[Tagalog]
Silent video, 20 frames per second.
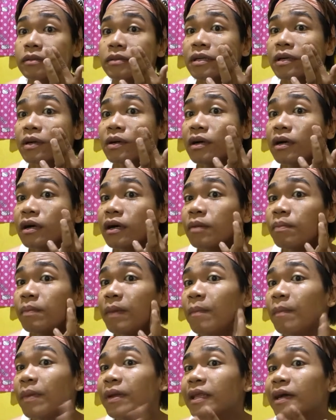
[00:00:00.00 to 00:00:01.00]
sa
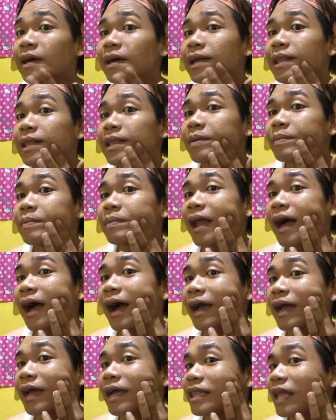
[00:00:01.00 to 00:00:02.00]
pampatanggal ng
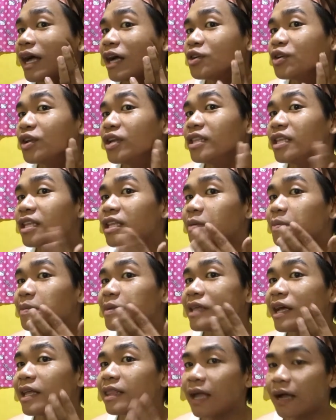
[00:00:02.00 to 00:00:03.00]
blackhead, actually hindi na
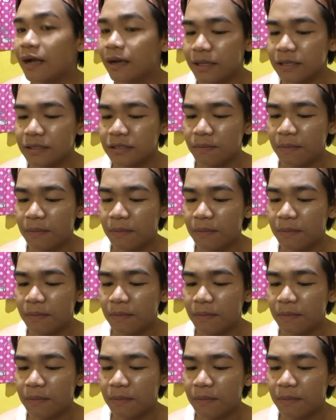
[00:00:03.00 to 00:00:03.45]
matatanggal